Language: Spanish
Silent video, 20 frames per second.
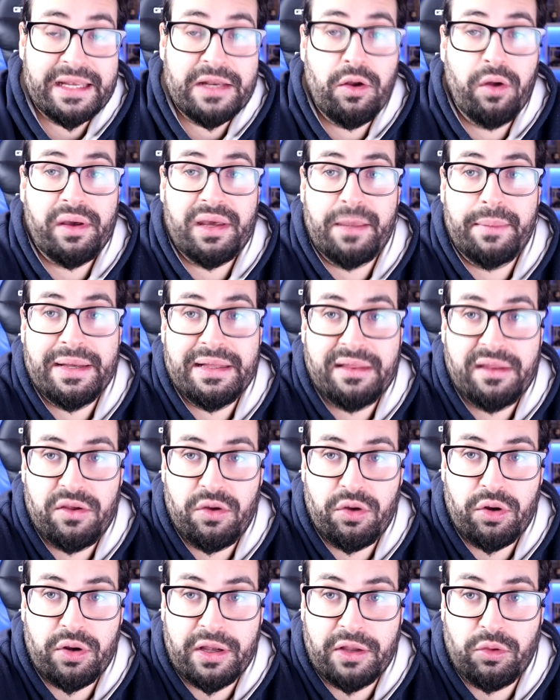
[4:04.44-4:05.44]
y lógicamente
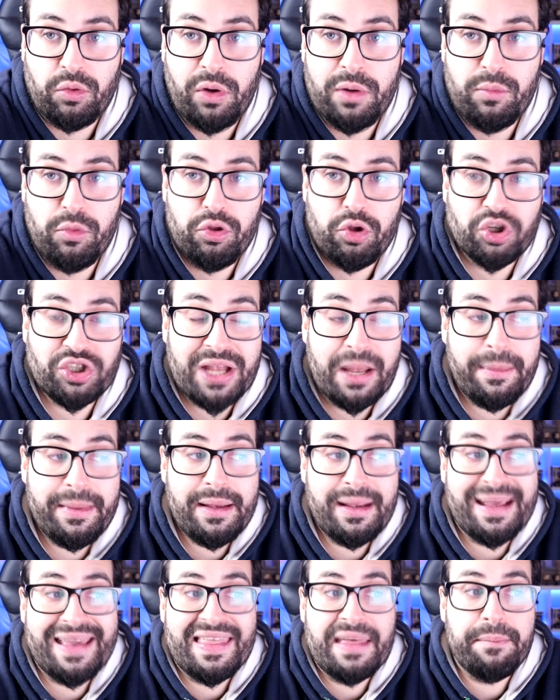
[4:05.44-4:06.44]
yo creo que todo el mundo
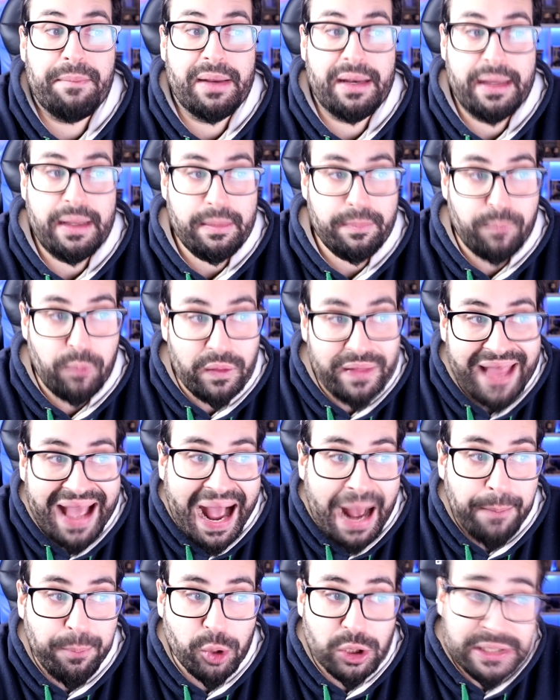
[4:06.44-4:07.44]
sabe que Dembélé puede
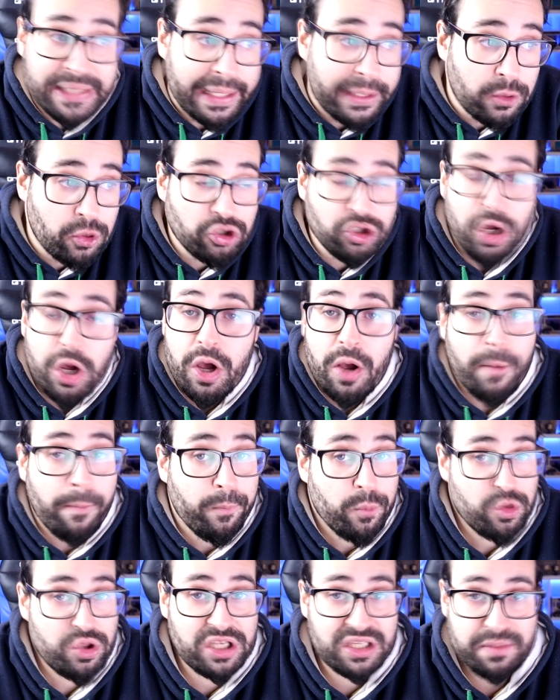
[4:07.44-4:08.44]
aportarnos
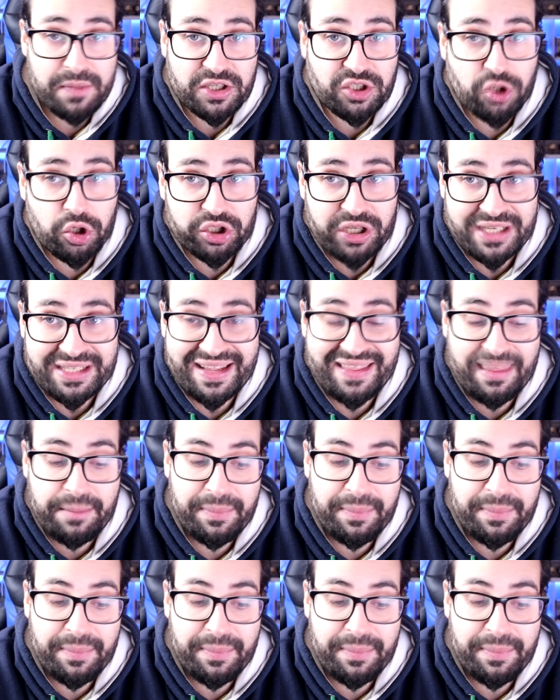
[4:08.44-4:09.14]
muchísimas cosas, que